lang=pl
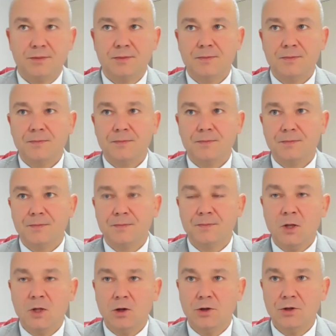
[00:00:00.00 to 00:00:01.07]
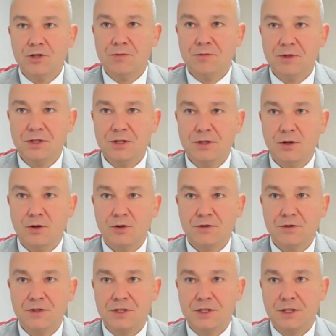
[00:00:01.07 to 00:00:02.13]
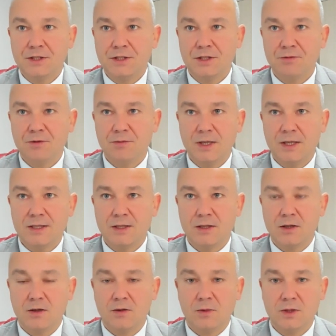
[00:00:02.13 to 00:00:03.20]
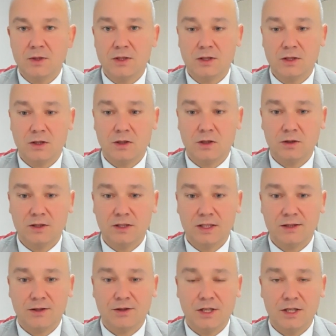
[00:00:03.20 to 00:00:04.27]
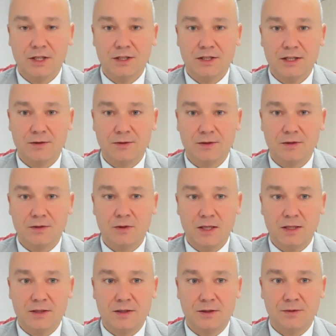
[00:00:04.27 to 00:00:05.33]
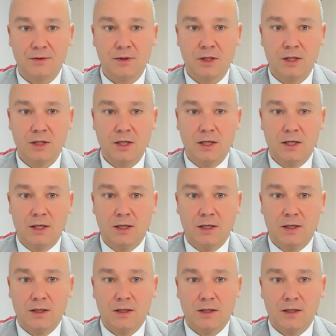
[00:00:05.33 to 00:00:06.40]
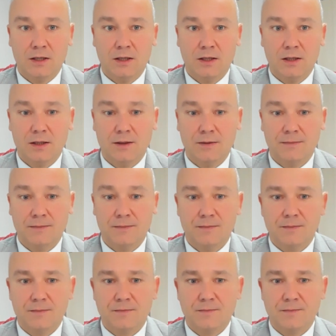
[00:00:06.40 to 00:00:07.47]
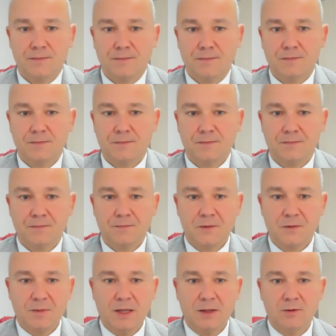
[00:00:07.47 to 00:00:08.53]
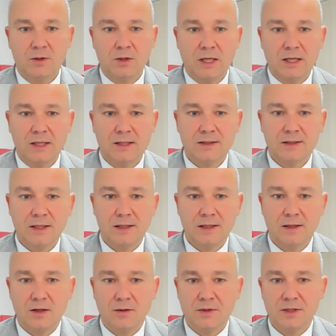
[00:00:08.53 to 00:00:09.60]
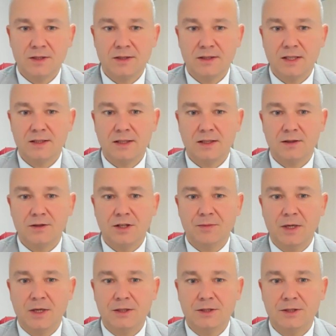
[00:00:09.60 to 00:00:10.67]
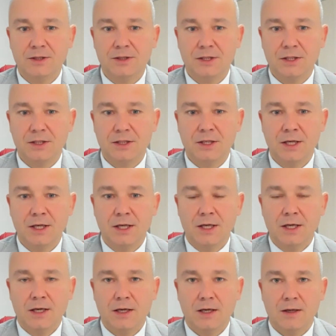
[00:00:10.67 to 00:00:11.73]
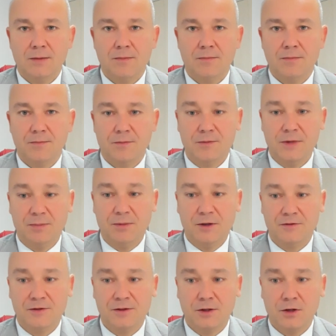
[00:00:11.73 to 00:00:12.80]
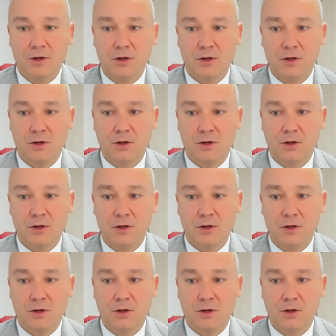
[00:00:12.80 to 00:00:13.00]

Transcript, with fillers: mm, no odnosimy się, no oczywiście jesteśmy bardzo mocno zaskoczeni całą sytuacją. E, mm, spadło to na nas jak grom z jasnego nieba i dzisiaj e, na pewno